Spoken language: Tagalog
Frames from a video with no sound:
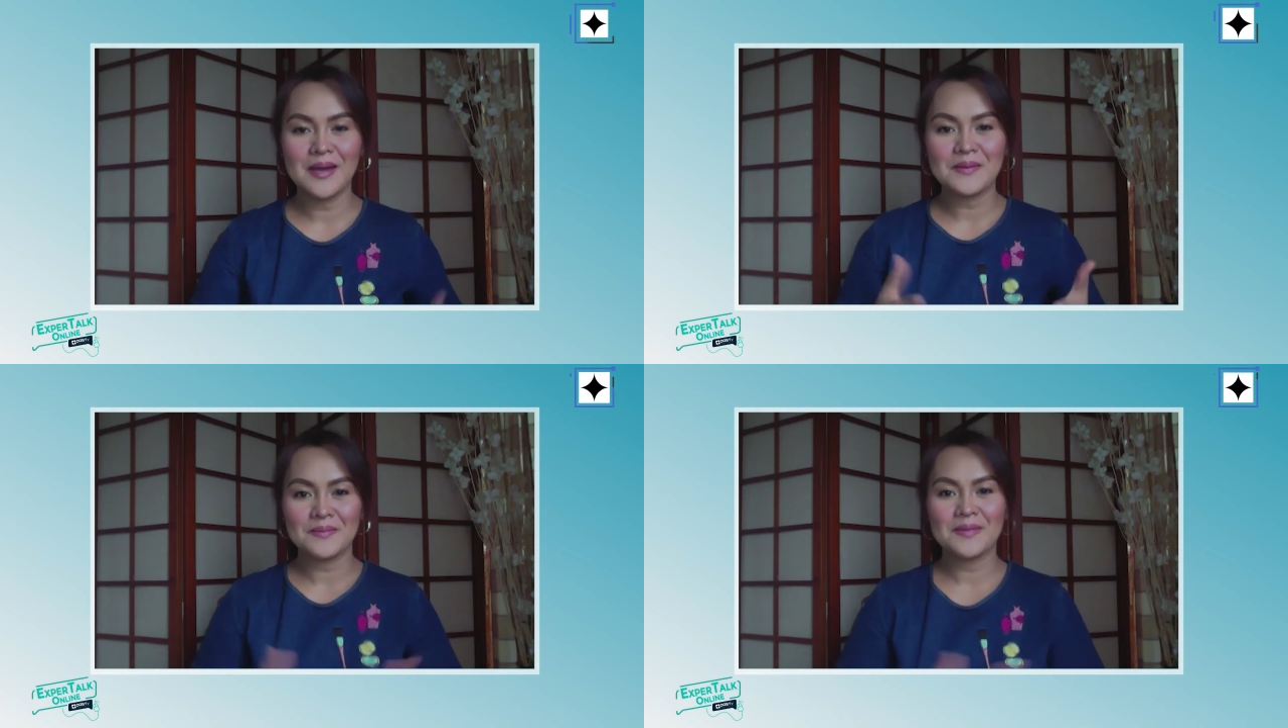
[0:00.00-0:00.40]

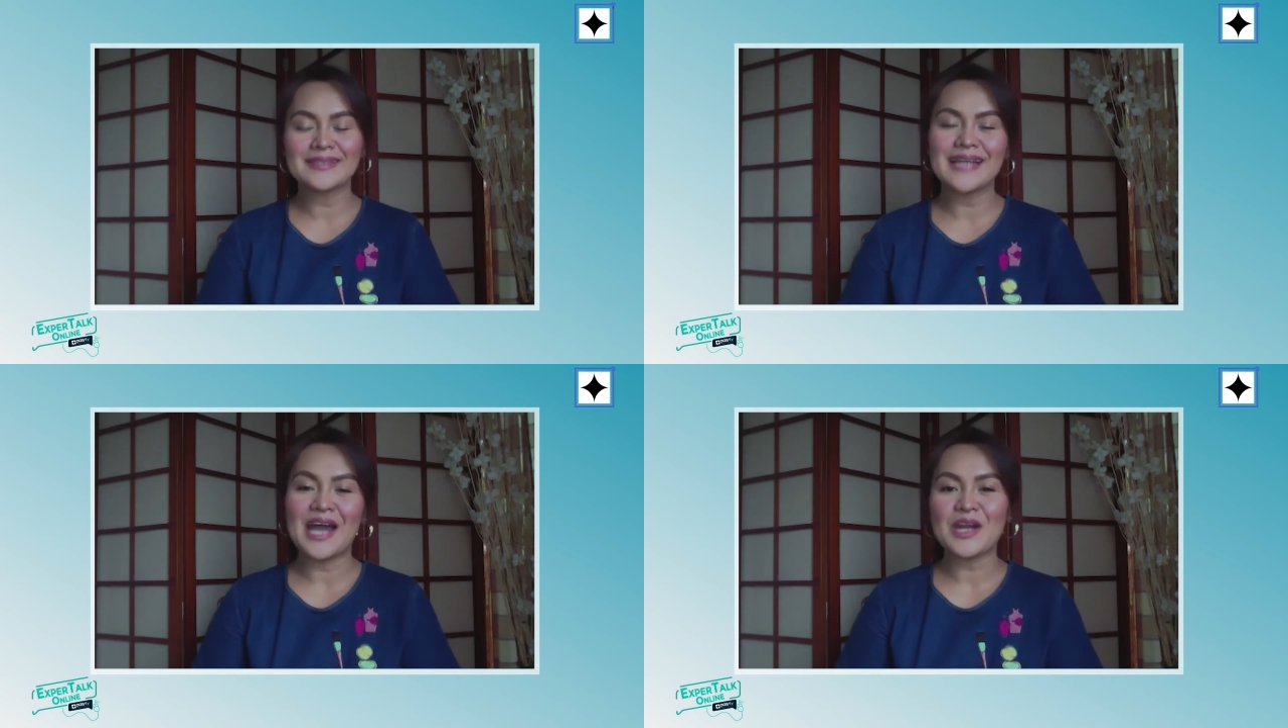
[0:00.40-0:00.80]

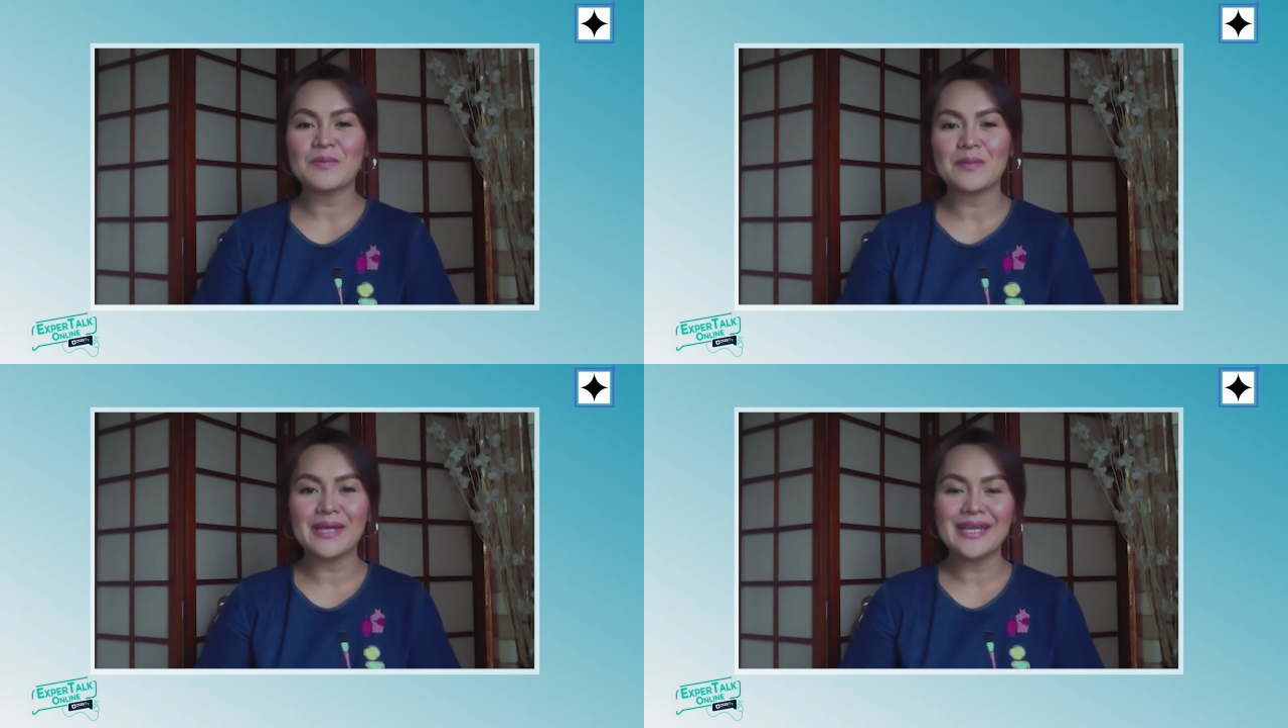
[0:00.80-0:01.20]
Magandang araw
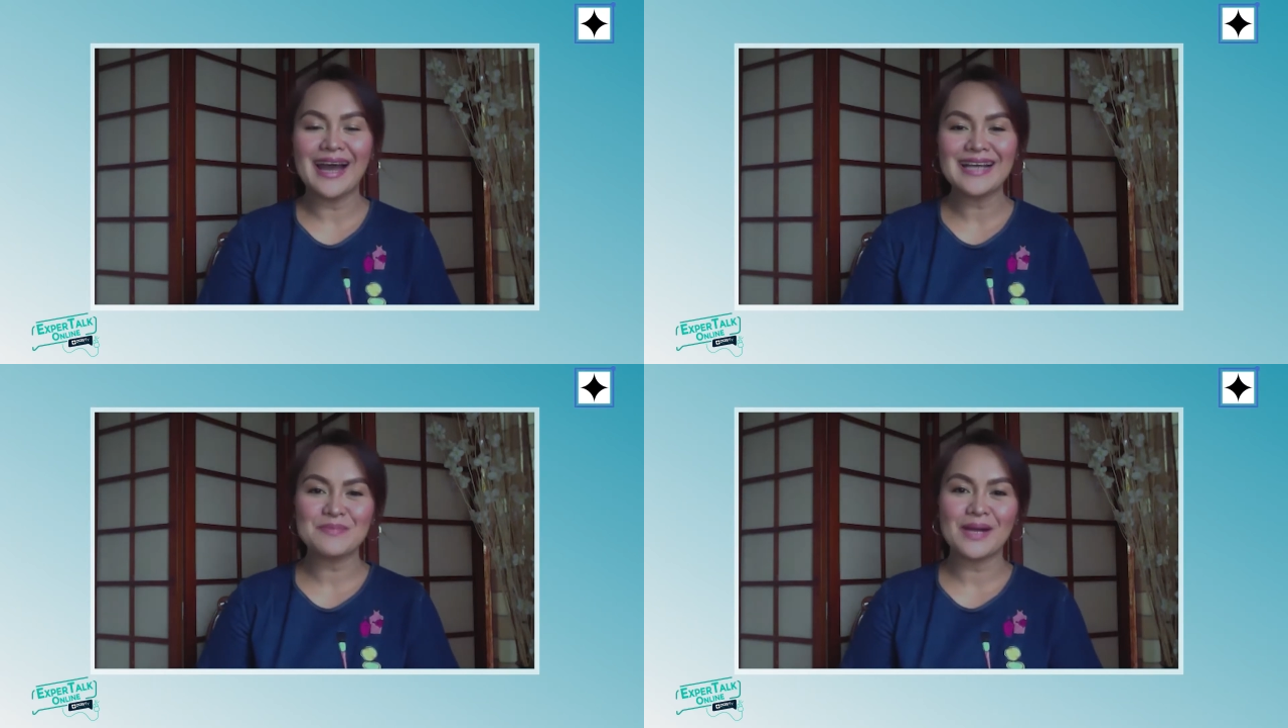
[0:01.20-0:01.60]

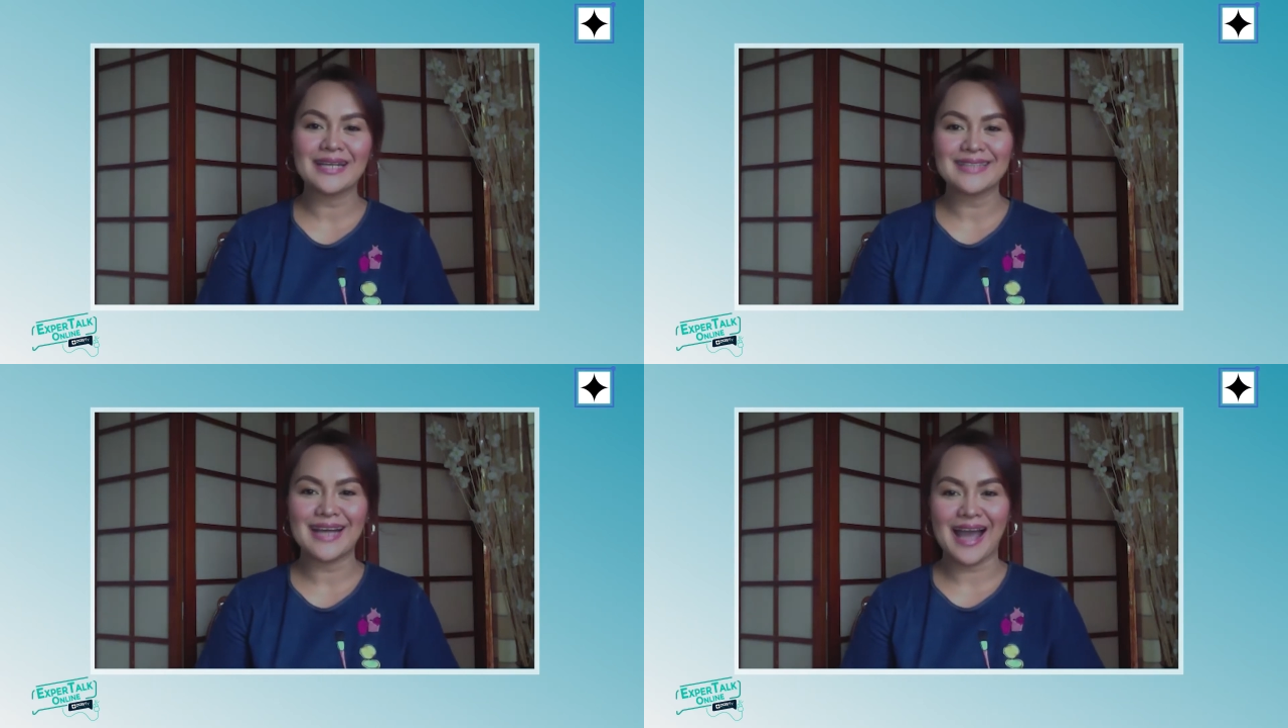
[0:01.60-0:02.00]
Pilipinas,
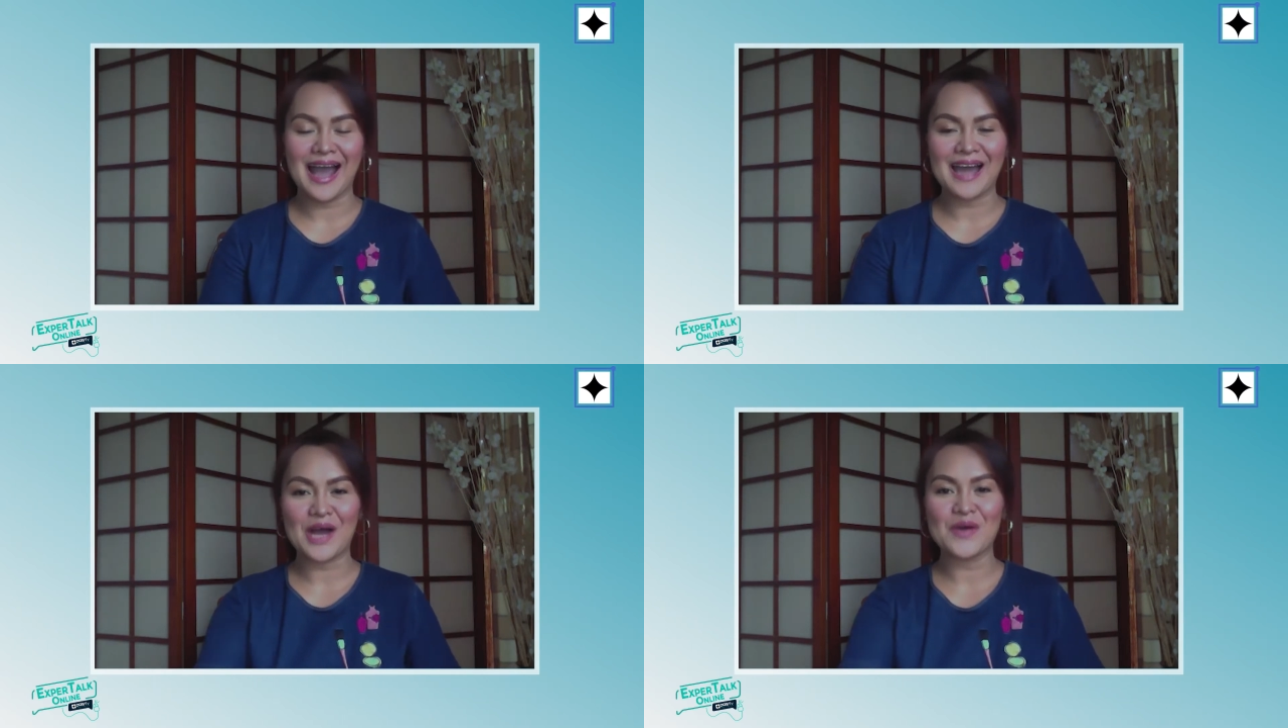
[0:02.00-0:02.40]
magandang
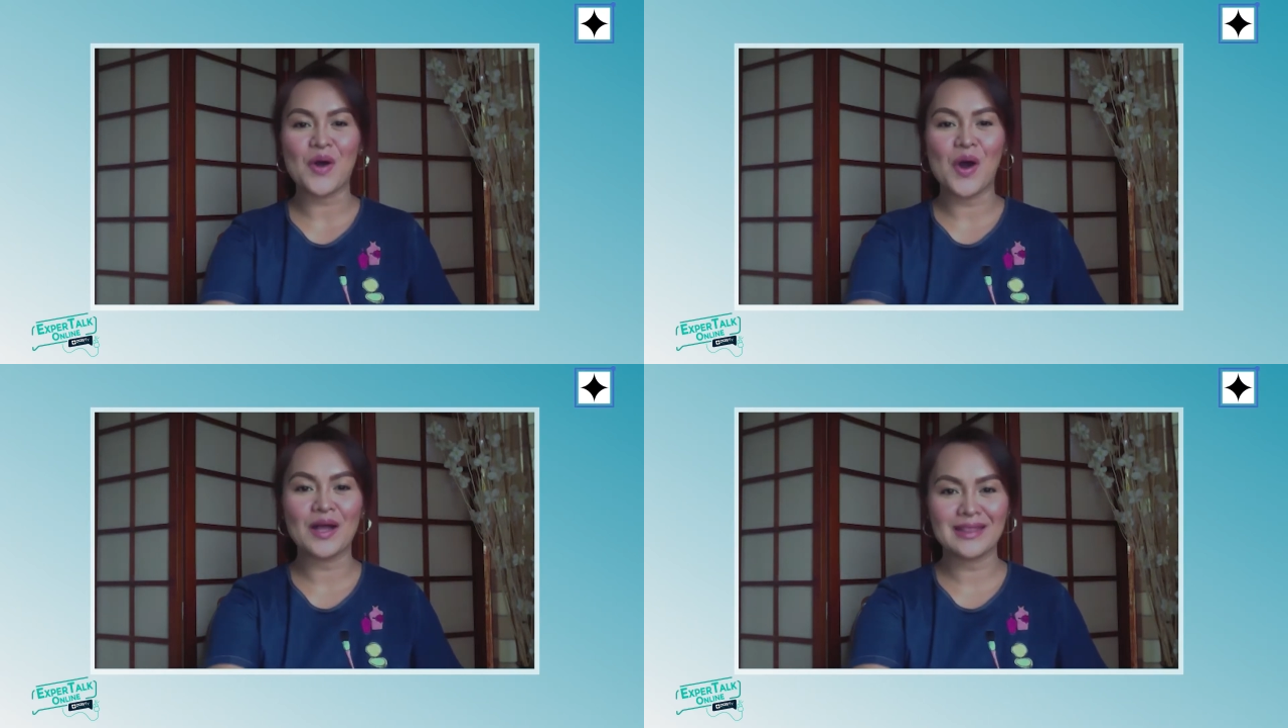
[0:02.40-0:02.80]
araw
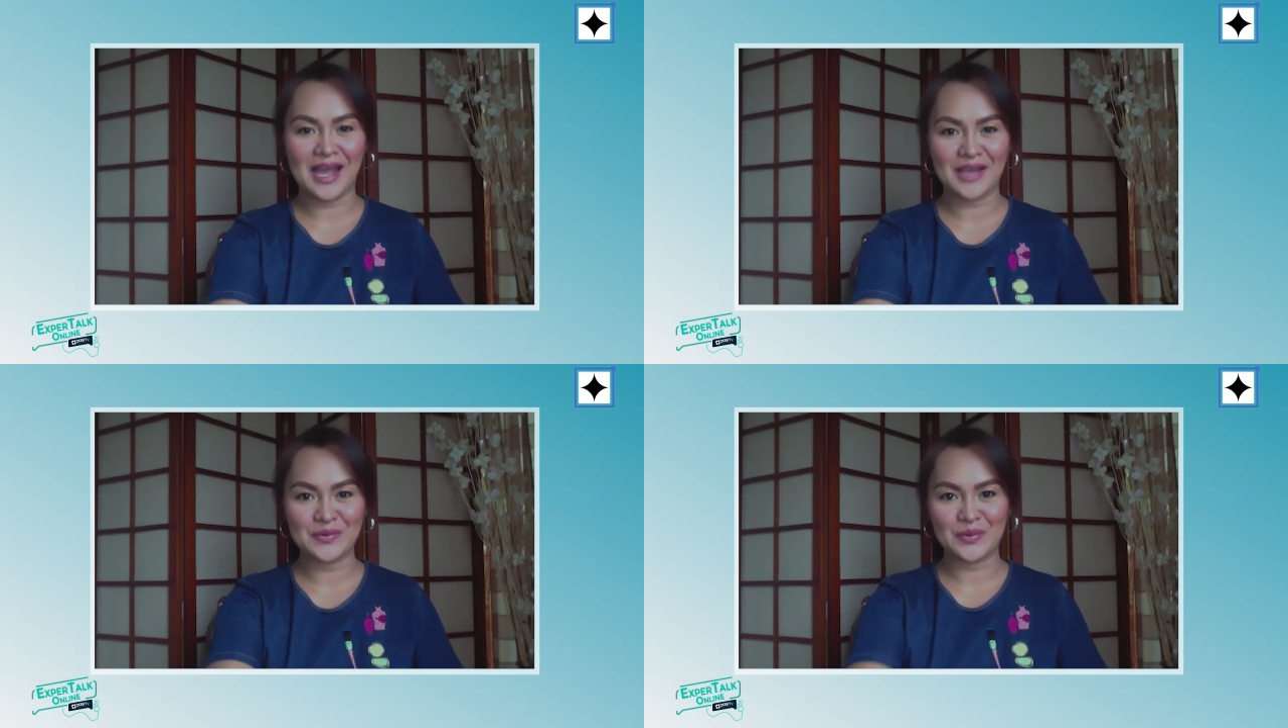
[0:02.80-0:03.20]

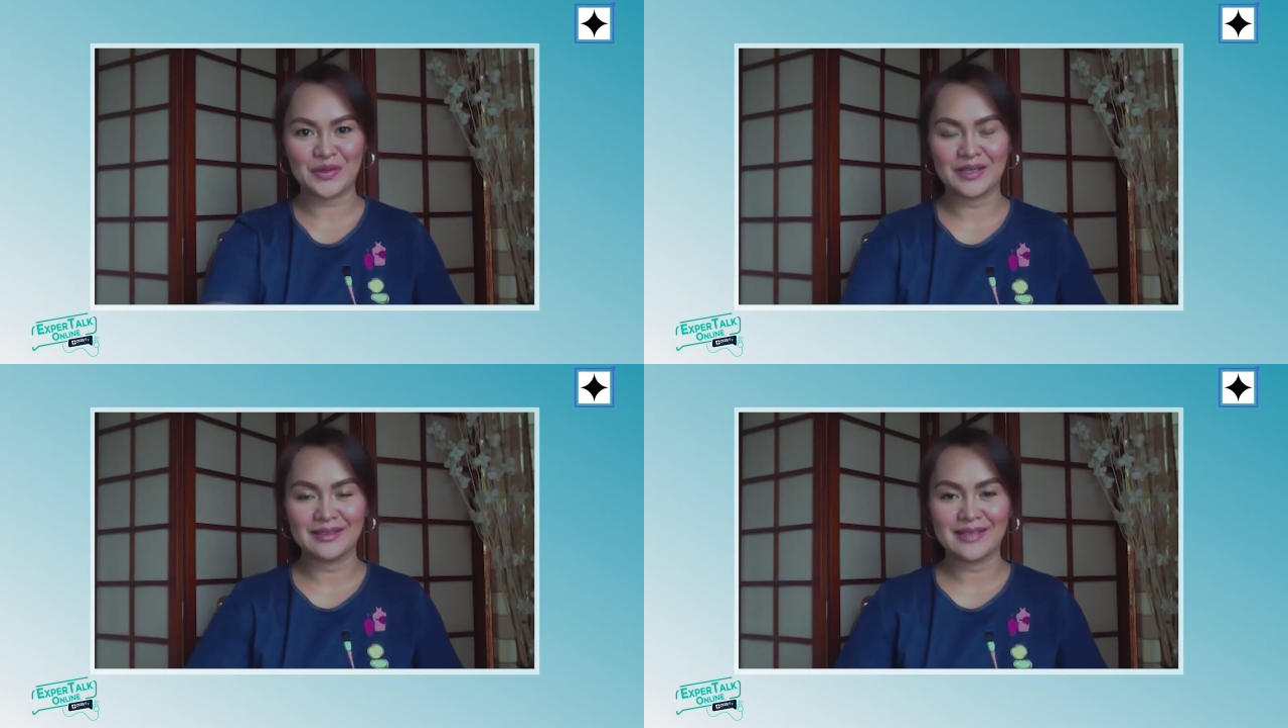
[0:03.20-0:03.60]
online
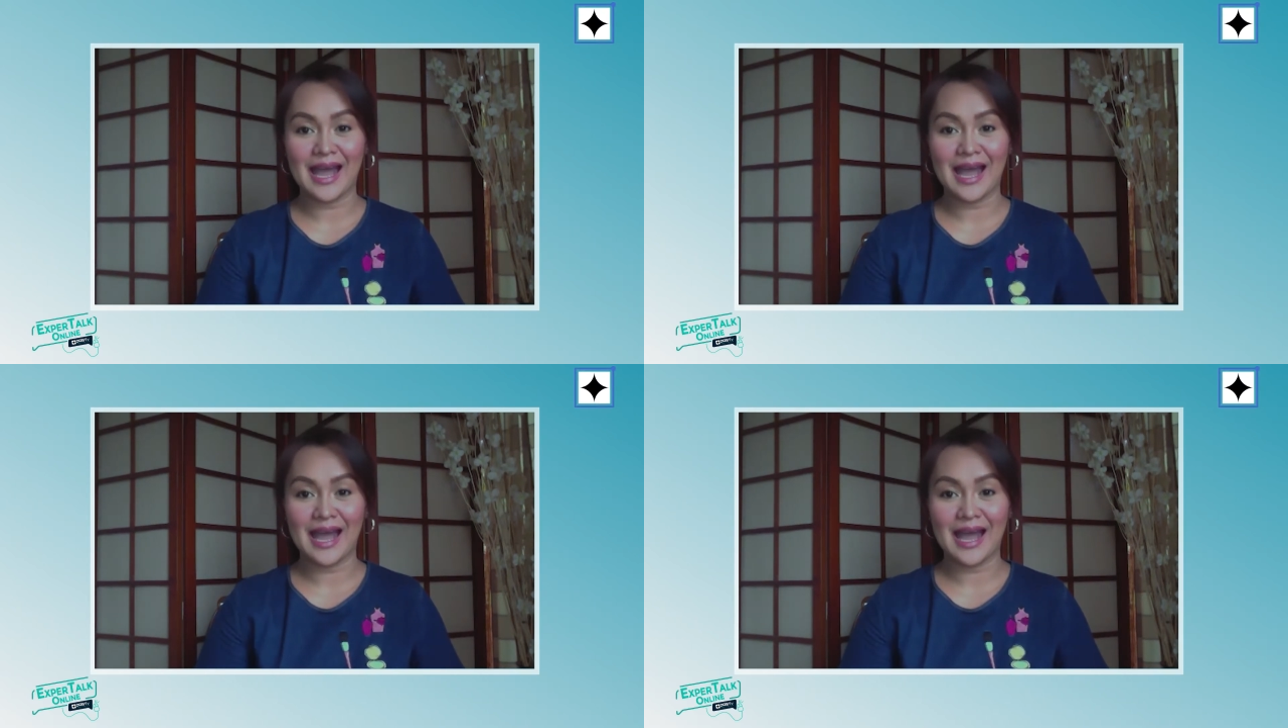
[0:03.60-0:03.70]
world.